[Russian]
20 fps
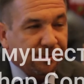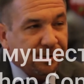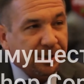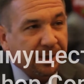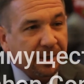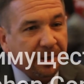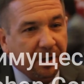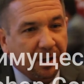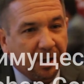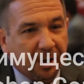
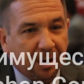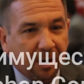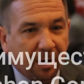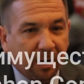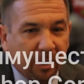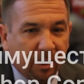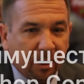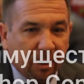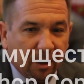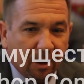все
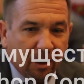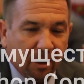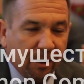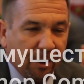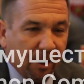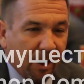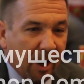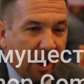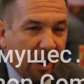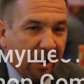э,
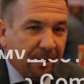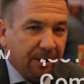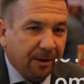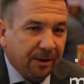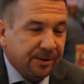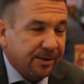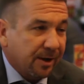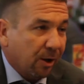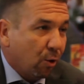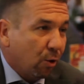
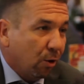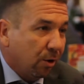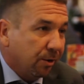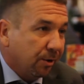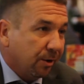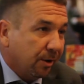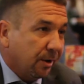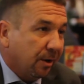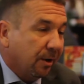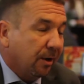легальные,
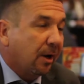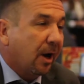законные,